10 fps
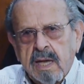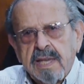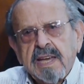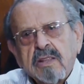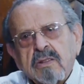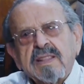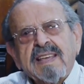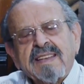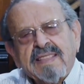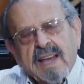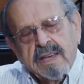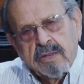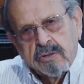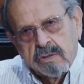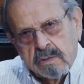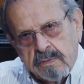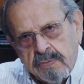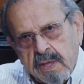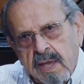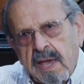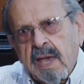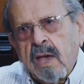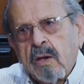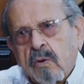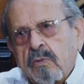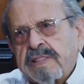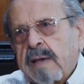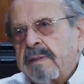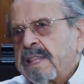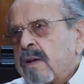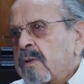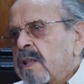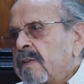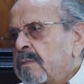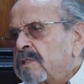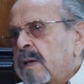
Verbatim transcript: ¿Y a dónde está eso? Justamente cuando vemos